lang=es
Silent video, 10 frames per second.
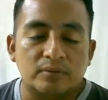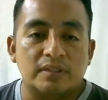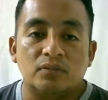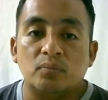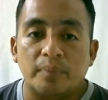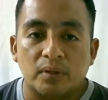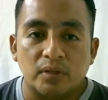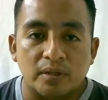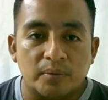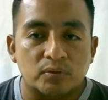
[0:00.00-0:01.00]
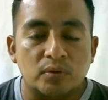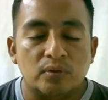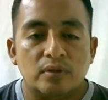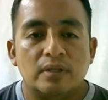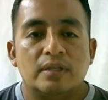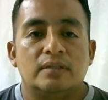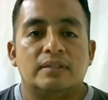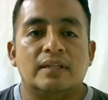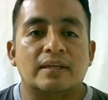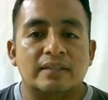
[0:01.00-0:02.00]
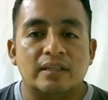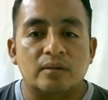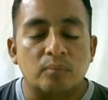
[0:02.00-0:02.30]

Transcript: Si tienes un perro nervioso, tienes que tener